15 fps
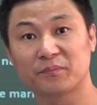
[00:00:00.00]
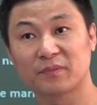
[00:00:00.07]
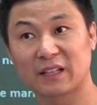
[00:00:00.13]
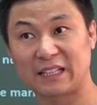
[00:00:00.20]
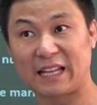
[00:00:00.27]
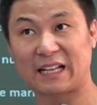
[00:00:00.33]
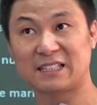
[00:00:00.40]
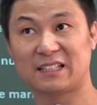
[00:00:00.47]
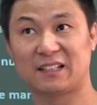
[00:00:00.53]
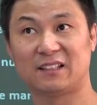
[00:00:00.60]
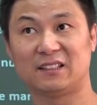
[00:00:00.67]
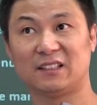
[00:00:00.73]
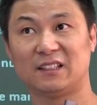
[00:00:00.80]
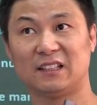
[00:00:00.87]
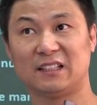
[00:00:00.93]
내가 이제
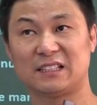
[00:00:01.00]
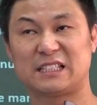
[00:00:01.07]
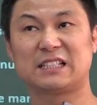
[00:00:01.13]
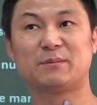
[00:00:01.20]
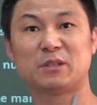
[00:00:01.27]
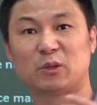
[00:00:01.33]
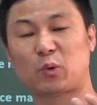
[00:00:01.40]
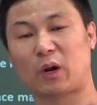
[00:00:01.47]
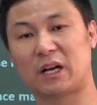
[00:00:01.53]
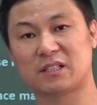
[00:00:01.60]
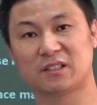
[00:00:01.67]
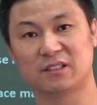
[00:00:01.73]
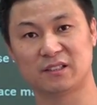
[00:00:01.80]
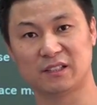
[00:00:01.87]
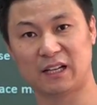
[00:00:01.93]
지금 이제
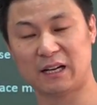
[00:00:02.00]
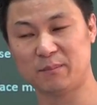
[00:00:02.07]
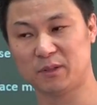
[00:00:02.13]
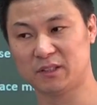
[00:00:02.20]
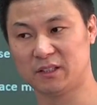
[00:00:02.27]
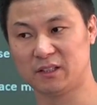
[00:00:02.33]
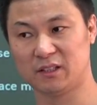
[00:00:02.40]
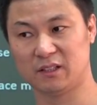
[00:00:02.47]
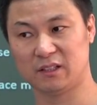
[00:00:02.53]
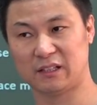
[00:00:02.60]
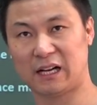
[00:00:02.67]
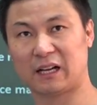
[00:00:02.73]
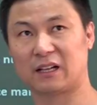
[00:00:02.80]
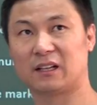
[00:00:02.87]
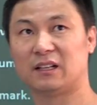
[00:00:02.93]
돌아가셨는데
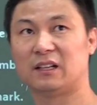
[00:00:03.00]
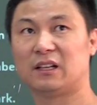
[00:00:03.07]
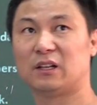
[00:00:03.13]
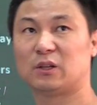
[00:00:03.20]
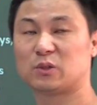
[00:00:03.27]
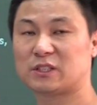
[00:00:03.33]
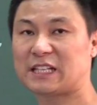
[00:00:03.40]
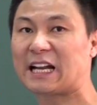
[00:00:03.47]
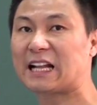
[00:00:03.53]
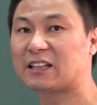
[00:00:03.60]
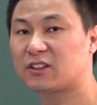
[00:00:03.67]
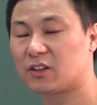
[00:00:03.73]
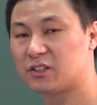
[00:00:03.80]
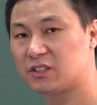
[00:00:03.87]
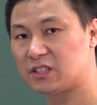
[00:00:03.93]
할머니랑
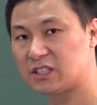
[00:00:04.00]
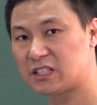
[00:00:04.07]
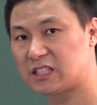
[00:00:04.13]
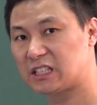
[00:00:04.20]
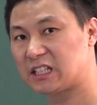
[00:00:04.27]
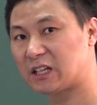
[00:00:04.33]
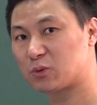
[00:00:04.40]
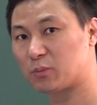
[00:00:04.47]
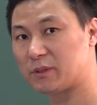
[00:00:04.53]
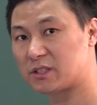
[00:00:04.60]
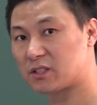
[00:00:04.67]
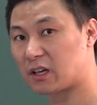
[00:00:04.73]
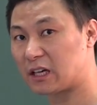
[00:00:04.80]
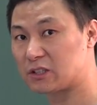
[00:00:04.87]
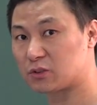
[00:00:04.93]
살았던 시기가 좀
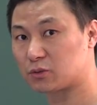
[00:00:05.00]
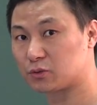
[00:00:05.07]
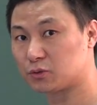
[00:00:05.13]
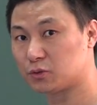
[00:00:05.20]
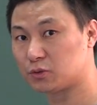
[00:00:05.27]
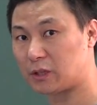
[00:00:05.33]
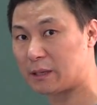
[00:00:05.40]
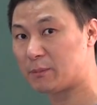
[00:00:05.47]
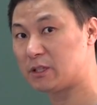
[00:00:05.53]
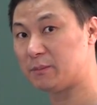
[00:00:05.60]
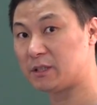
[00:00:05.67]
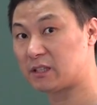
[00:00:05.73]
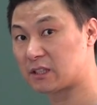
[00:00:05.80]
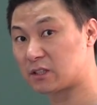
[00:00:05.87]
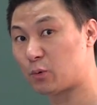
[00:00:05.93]
있어가지고 할머니
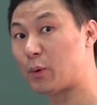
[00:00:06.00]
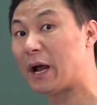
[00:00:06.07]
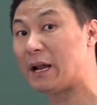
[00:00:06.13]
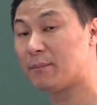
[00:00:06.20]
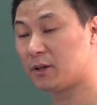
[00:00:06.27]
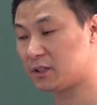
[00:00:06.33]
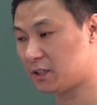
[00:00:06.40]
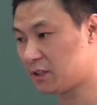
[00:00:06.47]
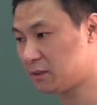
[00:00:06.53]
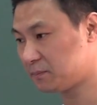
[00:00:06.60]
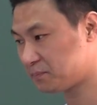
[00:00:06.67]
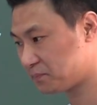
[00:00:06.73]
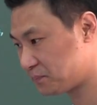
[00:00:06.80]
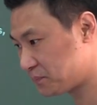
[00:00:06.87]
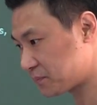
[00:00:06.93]
밑에서 외할머니
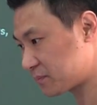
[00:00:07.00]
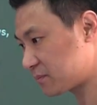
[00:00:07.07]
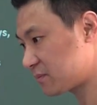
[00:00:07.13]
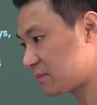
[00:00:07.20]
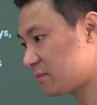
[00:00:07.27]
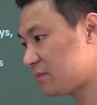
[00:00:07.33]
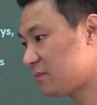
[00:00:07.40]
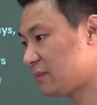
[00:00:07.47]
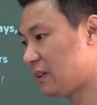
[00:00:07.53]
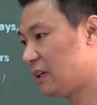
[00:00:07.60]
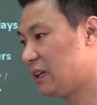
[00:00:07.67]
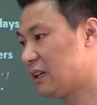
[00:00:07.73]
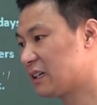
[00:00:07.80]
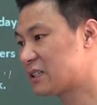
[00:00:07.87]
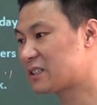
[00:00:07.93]

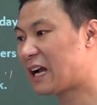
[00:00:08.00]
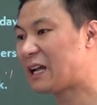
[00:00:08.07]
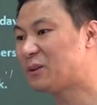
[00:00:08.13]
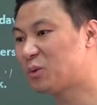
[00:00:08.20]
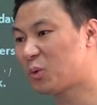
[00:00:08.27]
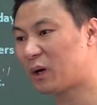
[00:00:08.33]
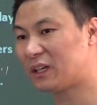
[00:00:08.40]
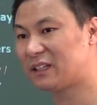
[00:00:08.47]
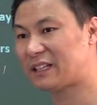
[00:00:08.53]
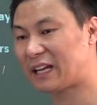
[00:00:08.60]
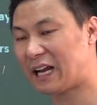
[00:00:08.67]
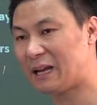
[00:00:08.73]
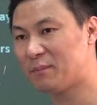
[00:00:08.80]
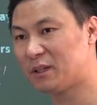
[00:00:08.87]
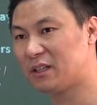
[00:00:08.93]
그래서 한동안은 내가
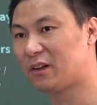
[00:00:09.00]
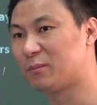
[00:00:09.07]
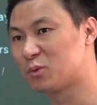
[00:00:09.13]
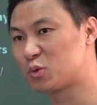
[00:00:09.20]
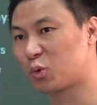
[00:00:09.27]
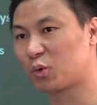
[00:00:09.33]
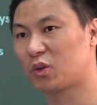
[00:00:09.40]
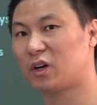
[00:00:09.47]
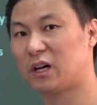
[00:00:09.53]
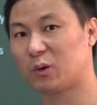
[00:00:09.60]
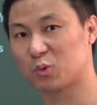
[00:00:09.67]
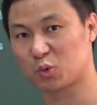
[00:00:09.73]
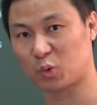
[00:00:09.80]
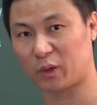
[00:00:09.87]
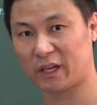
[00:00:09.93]
할머니 너무
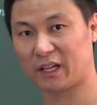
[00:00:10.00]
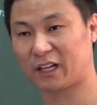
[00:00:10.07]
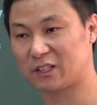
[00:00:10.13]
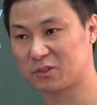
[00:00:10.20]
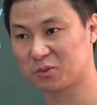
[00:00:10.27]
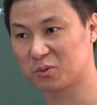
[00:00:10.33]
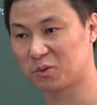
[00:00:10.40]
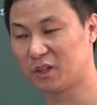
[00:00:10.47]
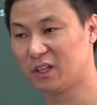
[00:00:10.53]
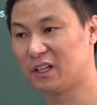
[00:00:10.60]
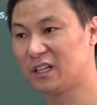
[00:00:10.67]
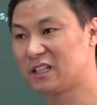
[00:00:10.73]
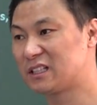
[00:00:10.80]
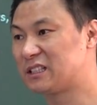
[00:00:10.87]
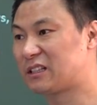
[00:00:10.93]
존경하고 좋아해가지고
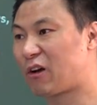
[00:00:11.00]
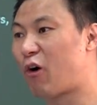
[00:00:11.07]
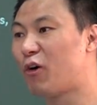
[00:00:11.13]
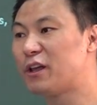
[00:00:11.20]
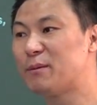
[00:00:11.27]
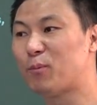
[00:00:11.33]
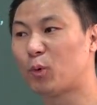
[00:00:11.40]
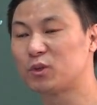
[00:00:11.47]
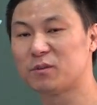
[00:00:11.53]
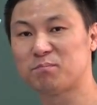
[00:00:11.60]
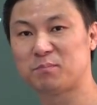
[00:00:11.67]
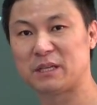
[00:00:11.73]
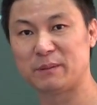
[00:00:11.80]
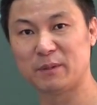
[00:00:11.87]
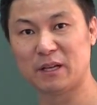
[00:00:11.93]
그 거의 모든
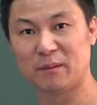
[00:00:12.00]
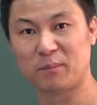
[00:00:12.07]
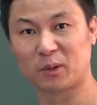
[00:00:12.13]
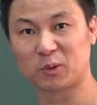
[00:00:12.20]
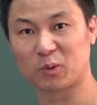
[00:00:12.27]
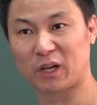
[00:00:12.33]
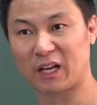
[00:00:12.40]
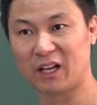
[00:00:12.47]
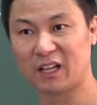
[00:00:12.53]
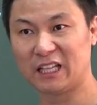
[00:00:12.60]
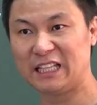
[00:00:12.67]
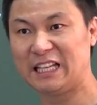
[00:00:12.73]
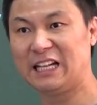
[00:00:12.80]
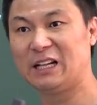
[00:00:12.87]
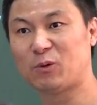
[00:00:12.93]
비밀번호가
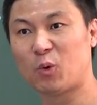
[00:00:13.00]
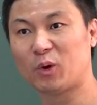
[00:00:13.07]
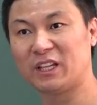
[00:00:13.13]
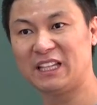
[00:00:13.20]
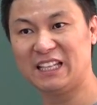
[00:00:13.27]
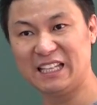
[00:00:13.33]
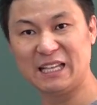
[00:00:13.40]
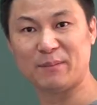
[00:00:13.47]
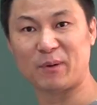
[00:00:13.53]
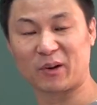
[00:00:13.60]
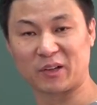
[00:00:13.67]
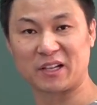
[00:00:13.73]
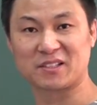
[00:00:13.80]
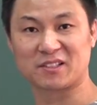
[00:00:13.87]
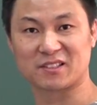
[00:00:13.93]
1022 막
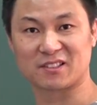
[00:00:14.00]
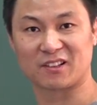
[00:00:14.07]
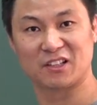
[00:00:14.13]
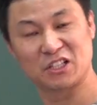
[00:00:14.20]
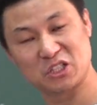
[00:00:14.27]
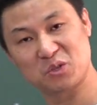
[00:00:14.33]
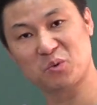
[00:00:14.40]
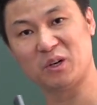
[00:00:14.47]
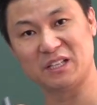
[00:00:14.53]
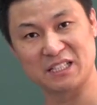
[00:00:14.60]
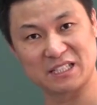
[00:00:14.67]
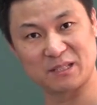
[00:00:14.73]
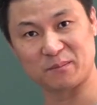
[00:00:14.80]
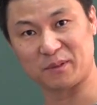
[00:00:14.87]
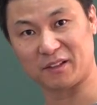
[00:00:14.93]
이랬었어. 10월
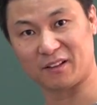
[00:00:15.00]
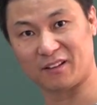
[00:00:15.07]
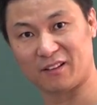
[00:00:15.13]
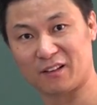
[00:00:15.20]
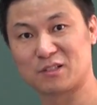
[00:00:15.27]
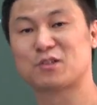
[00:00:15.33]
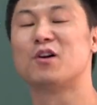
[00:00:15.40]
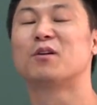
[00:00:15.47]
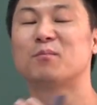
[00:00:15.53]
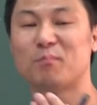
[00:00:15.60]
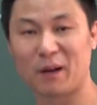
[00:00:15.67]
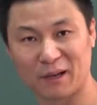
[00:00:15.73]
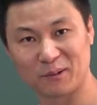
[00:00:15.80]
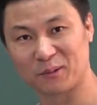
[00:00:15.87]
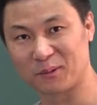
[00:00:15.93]
22일.
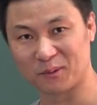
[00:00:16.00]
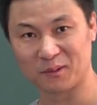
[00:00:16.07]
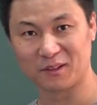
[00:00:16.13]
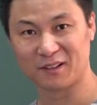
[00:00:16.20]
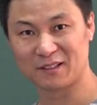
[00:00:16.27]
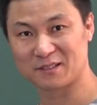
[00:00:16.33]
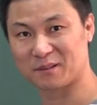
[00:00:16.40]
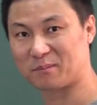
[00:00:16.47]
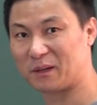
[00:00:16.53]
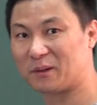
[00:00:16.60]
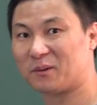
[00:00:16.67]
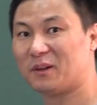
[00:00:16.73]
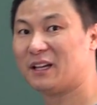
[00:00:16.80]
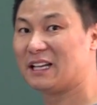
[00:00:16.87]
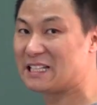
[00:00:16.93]
정말로. 정말로.
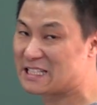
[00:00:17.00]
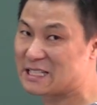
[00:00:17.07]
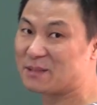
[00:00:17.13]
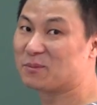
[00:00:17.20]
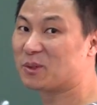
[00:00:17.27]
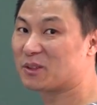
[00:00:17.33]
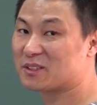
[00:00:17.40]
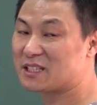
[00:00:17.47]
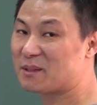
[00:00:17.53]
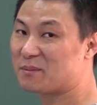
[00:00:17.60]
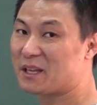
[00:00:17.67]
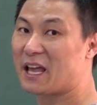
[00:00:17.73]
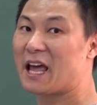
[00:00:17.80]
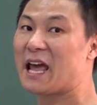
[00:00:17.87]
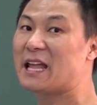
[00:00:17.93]
지금도
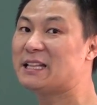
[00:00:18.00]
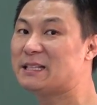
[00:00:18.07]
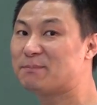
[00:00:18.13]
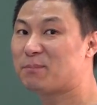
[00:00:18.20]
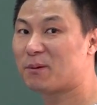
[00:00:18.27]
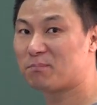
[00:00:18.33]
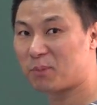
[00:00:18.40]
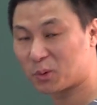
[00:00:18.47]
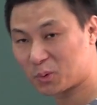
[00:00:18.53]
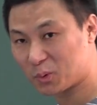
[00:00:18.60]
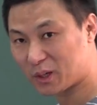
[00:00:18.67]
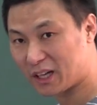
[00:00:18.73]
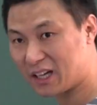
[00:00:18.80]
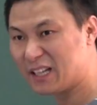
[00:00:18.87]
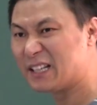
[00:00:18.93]
선생님이 핸드폰
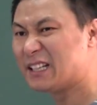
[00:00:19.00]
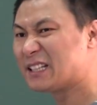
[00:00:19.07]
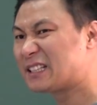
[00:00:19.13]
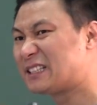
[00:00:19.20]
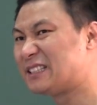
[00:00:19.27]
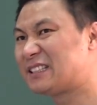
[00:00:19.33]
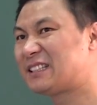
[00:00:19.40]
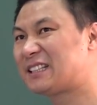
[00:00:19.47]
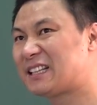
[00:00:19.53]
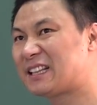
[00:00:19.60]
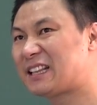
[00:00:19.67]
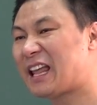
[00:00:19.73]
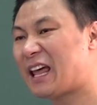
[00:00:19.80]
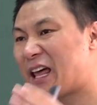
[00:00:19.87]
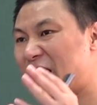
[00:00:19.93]
번호가
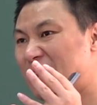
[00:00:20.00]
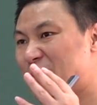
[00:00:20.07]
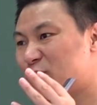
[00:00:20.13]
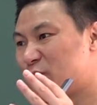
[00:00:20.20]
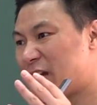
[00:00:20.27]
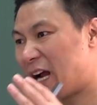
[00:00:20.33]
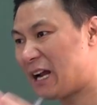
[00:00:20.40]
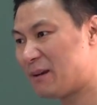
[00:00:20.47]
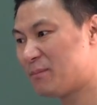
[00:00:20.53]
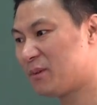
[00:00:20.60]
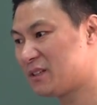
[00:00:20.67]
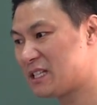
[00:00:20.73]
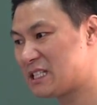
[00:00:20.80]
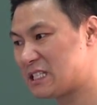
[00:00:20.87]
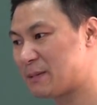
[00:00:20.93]
그때 우리
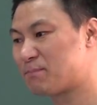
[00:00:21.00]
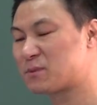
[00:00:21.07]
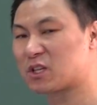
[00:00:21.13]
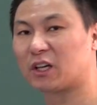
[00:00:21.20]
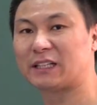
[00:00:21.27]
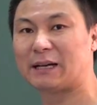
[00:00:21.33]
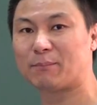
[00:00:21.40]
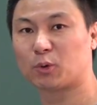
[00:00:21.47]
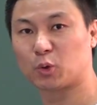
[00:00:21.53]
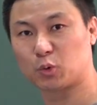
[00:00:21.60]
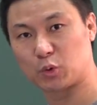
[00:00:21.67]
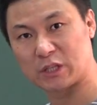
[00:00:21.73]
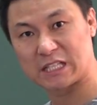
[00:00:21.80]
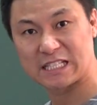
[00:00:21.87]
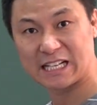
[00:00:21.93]
할머니 집 전화번호
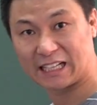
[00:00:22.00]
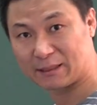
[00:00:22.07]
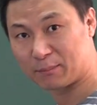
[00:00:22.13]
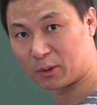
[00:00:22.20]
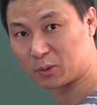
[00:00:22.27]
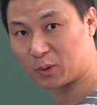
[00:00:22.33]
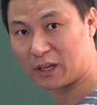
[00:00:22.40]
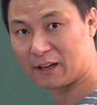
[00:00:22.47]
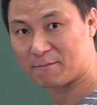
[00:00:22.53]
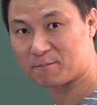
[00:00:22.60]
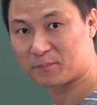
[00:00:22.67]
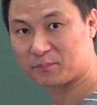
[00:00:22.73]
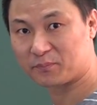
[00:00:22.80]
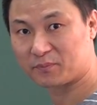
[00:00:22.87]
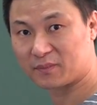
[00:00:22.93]
뒷자리 번호야.
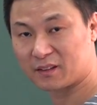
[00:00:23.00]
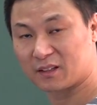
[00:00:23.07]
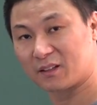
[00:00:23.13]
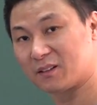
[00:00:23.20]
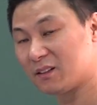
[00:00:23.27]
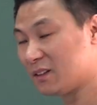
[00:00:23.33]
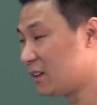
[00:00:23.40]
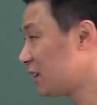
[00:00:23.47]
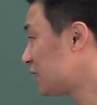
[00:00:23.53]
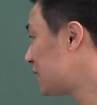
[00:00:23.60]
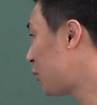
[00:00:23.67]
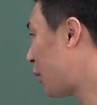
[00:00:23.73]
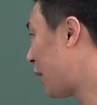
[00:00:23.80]
이건 쌤